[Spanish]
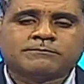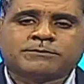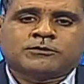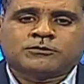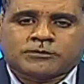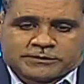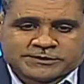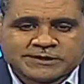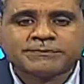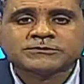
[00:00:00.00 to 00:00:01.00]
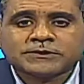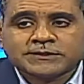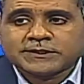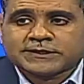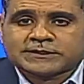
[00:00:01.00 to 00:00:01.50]
pero esa persona
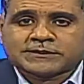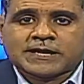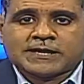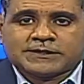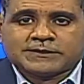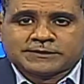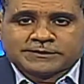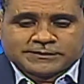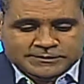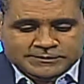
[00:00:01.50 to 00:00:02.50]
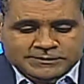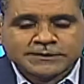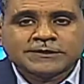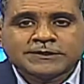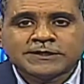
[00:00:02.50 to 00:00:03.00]
que estar
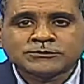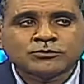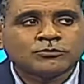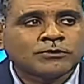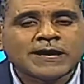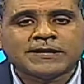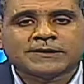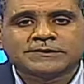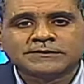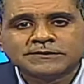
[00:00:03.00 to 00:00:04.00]
en su lugar,